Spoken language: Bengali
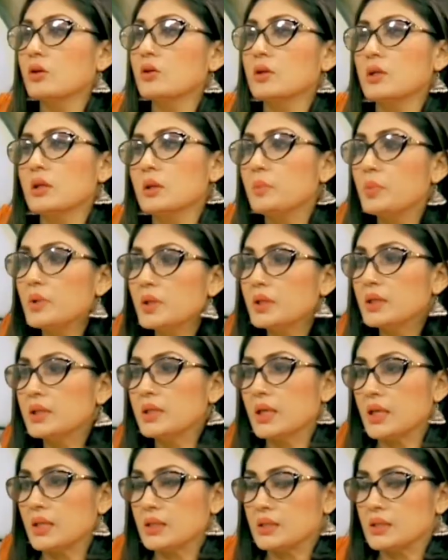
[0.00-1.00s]
ধরনের ভীতি
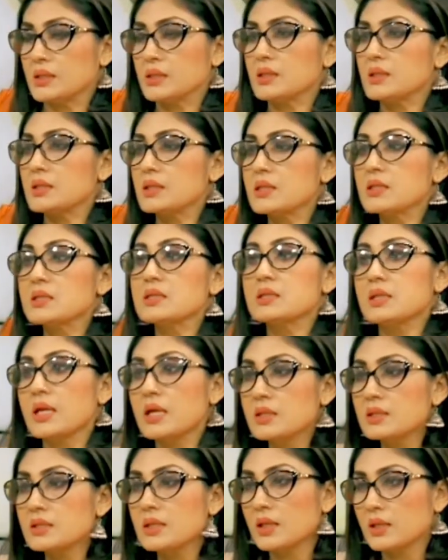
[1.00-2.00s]
আছে যে সেই
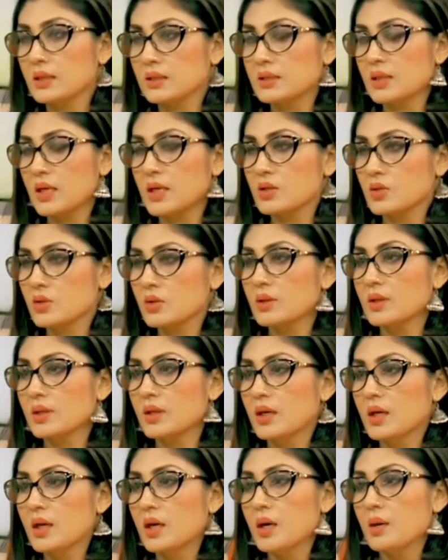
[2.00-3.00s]
সার্জারিটা আসলে
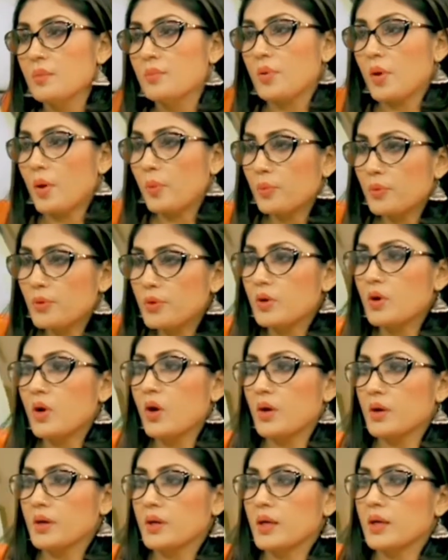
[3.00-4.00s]
প্রপার
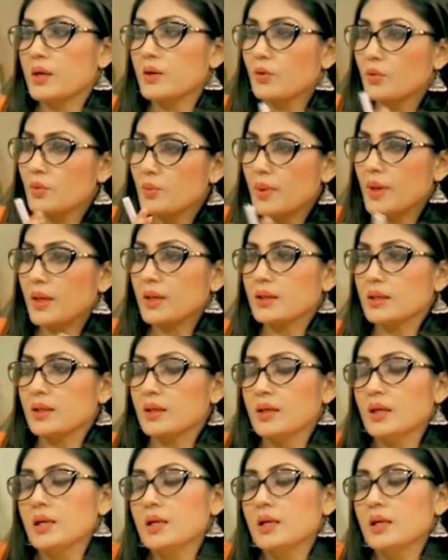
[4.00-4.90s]
হয় না এরকম একটা